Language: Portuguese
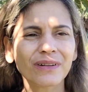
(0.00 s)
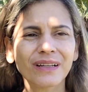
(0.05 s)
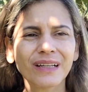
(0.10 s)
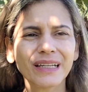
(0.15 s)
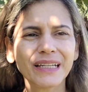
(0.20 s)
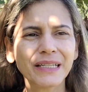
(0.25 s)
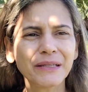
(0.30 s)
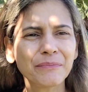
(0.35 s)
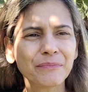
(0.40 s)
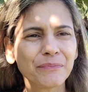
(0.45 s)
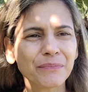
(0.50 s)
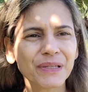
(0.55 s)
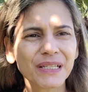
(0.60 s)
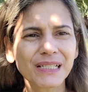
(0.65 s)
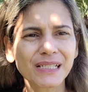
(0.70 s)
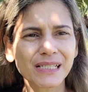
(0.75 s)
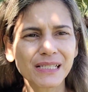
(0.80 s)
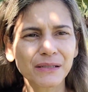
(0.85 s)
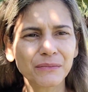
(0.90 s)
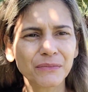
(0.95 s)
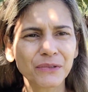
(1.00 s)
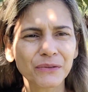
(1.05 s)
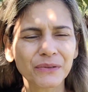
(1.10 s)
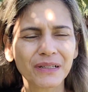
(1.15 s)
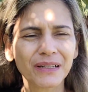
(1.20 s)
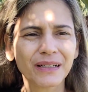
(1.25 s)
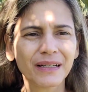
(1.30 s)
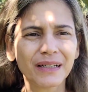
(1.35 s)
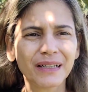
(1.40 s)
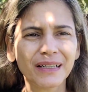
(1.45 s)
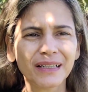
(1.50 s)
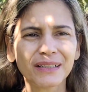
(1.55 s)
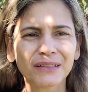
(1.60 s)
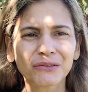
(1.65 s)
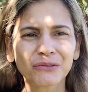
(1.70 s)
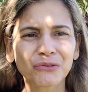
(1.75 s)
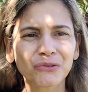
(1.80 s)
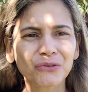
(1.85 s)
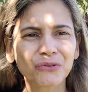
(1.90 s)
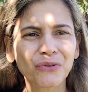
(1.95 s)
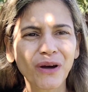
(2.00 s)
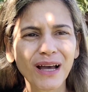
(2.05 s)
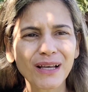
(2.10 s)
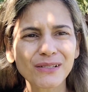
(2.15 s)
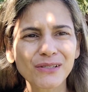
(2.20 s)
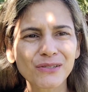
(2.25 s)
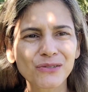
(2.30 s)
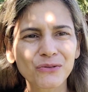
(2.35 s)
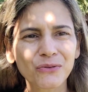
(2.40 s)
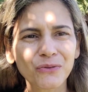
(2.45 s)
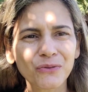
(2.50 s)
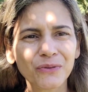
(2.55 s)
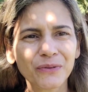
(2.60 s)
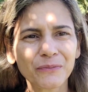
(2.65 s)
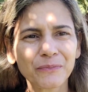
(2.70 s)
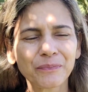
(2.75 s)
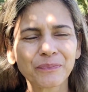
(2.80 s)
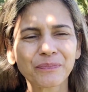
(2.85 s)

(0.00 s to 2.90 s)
limpíssimo, tudo azul